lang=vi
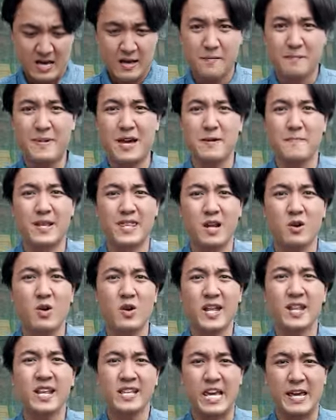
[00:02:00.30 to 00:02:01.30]
may mà tao đuổi
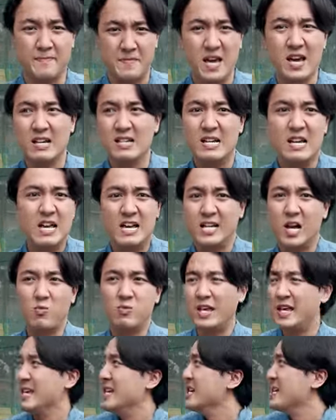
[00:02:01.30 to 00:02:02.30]
đến thì kịp nhá không
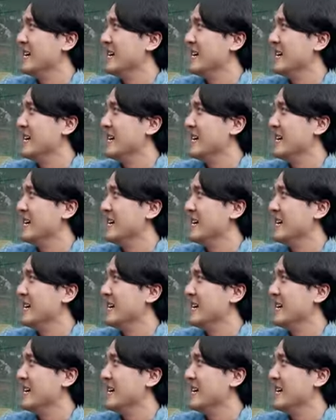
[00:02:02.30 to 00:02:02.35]
thì